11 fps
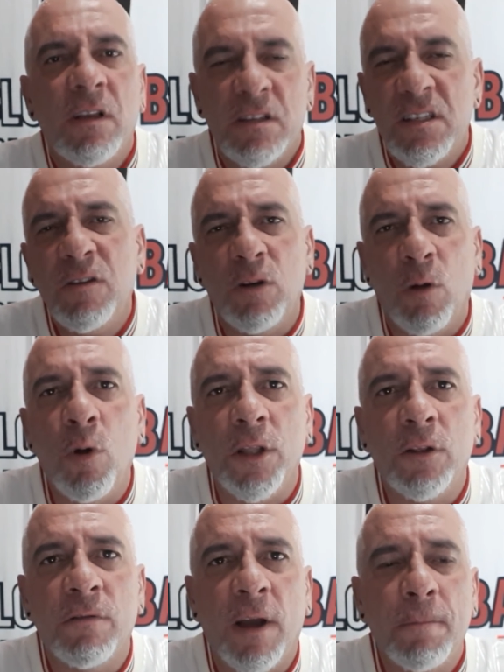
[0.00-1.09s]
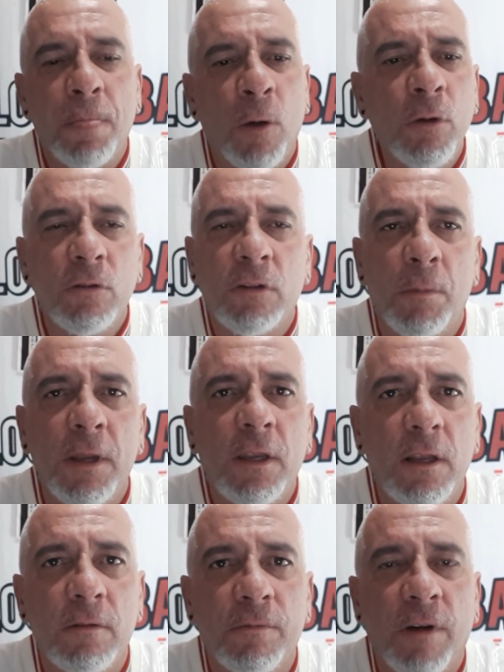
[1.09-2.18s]
5 não, 8, vai. 8 também
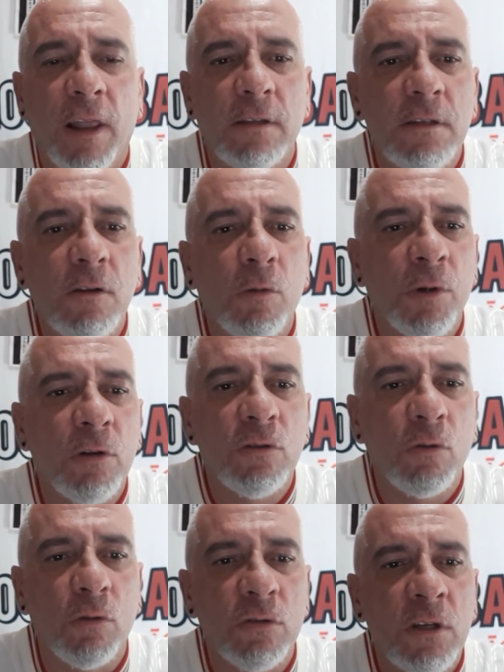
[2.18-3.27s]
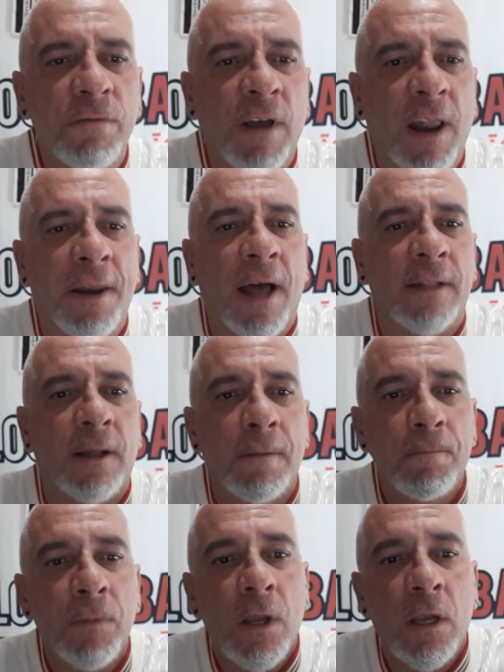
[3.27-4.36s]
que falar em 5 minutos eu não consigo falar nada.
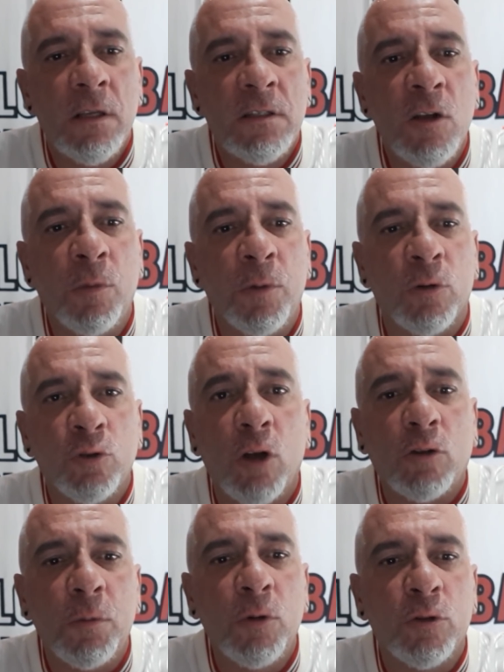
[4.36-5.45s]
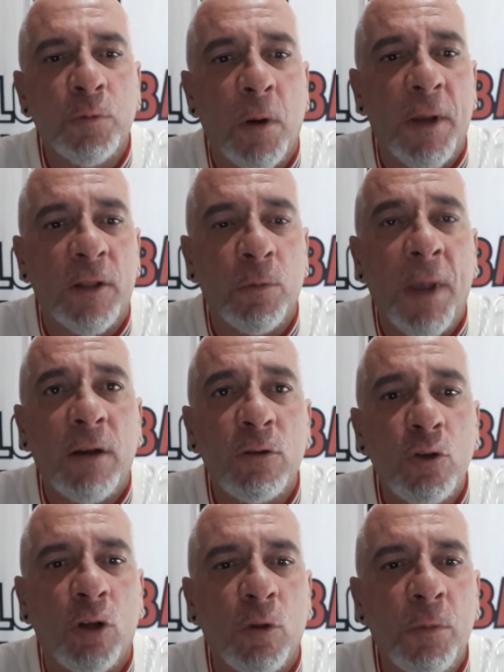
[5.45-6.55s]
Em 5 minutos, 8 minutos, prometo, menos
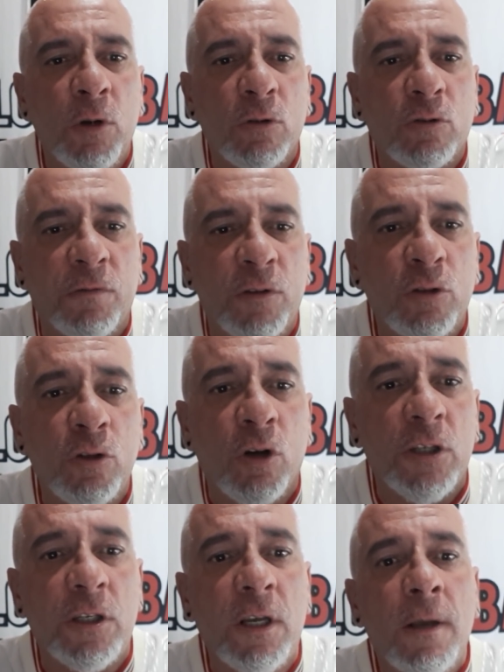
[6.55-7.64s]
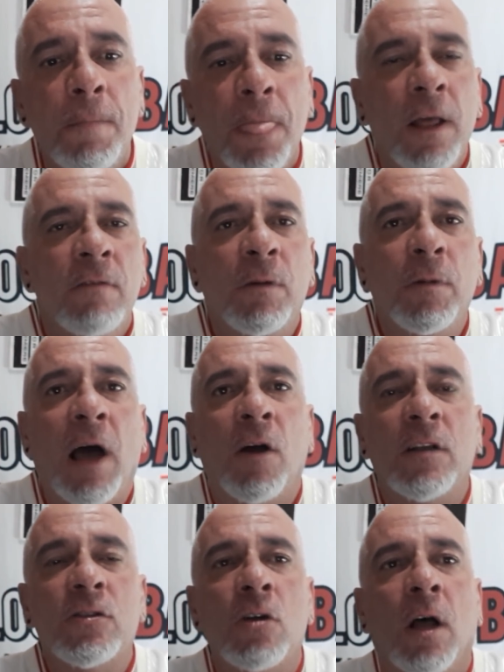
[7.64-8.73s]
de 8 minutos o vídeo de hoje Vamos lá,
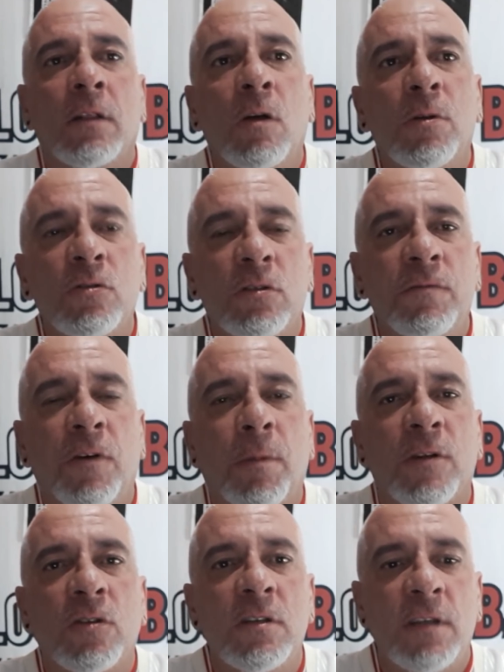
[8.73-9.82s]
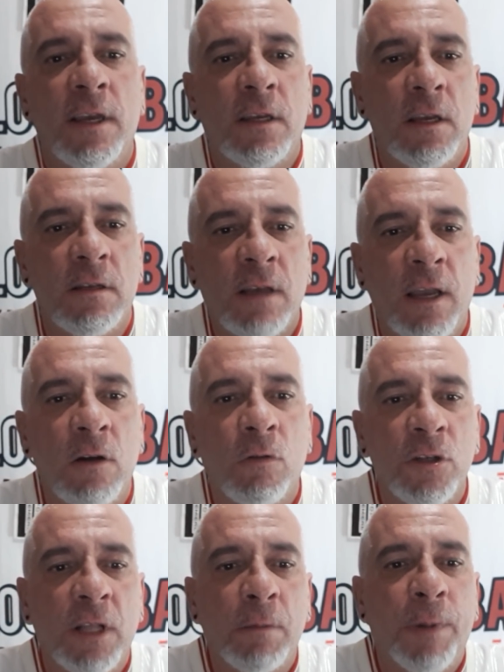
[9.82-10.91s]
olha só, tem algumas informações aí que saíram
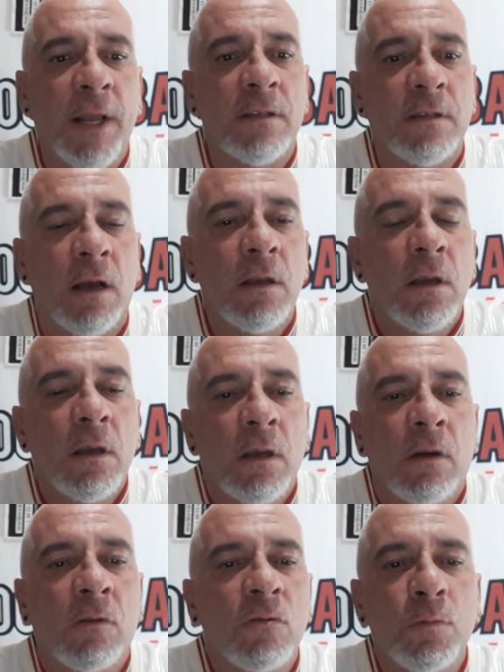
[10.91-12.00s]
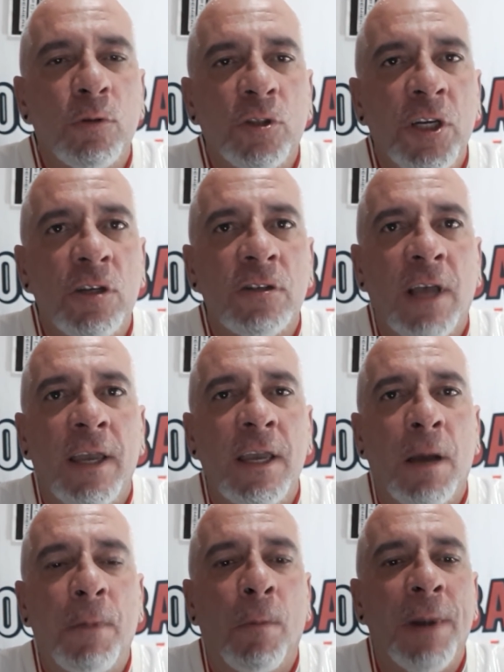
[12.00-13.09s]
hoje na imprensa, alguns bochichos
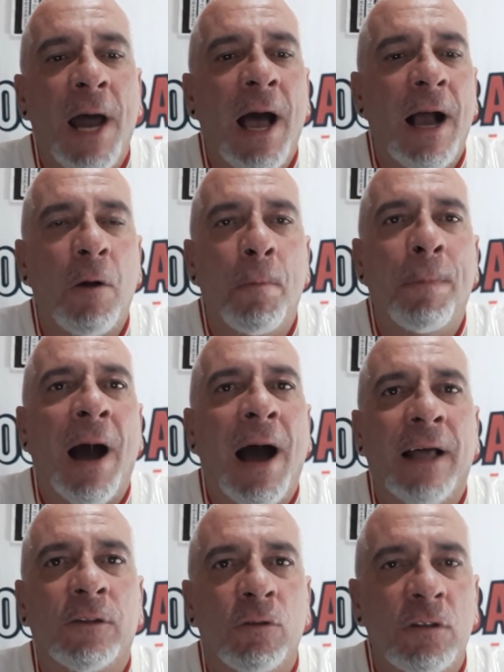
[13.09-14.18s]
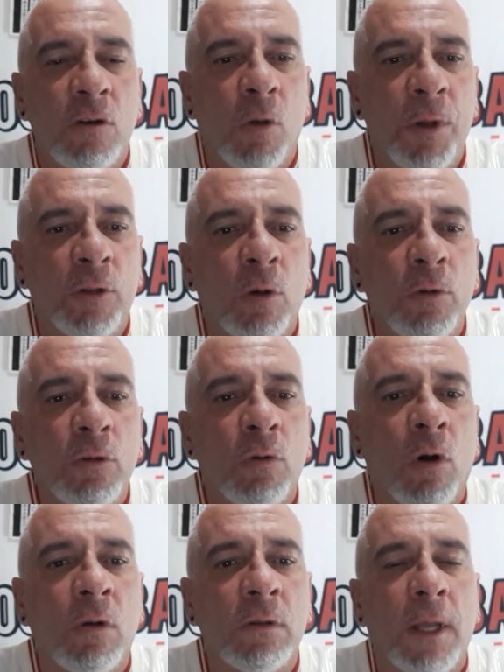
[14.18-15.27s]
aí, Abel Braga, o Pato, que se comentou muito
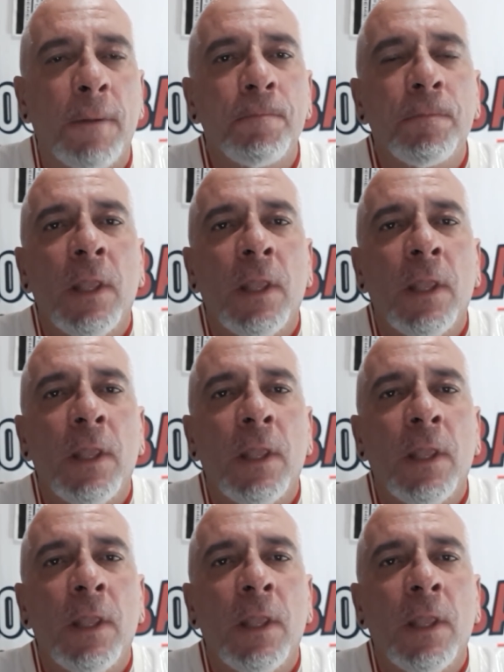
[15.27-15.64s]
ontem,